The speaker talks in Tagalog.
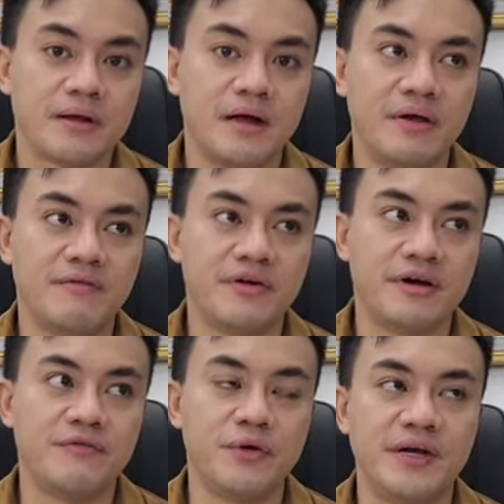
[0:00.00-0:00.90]
However,
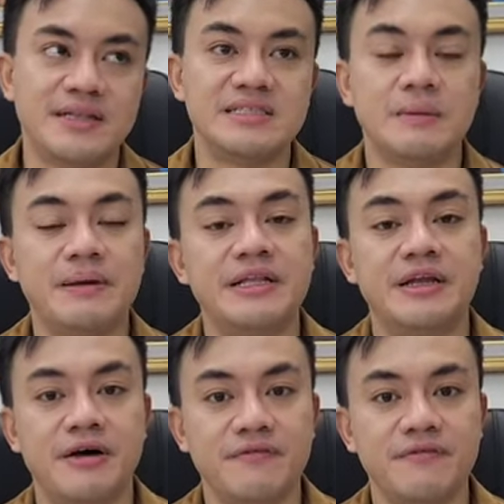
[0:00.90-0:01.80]
if you are not disciplined
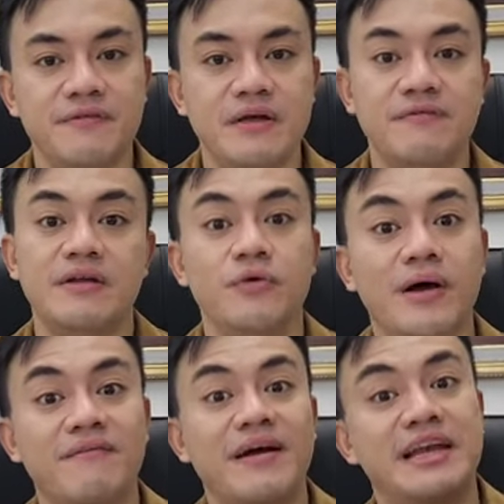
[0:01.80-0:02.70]
enough, even if
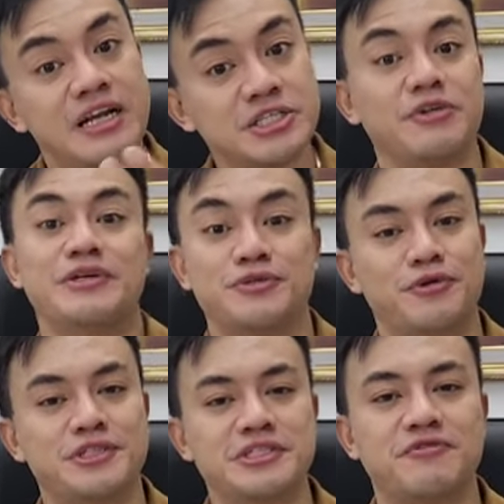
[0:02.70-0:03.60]
you have financial
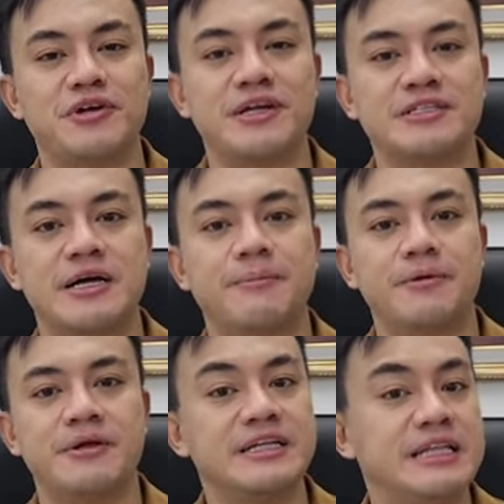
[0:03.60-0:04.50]
resources, for an
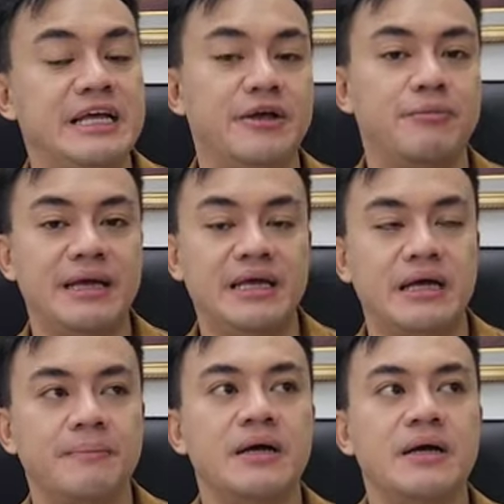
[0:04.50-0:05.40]
example, at hindi kayo
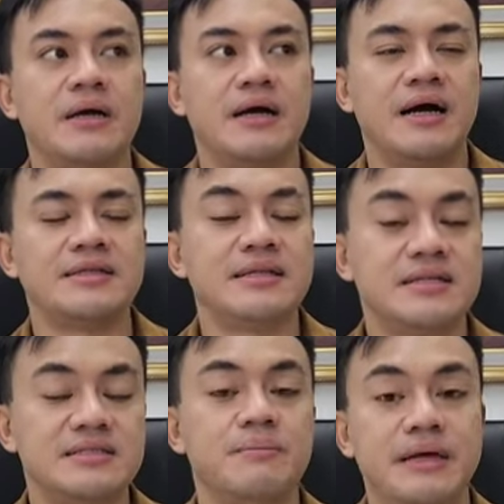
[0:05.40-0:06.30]
mahirap, I think
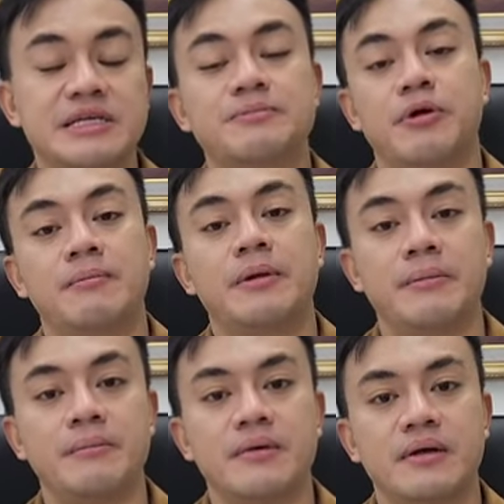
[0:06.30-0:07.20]
that's the biggest problem.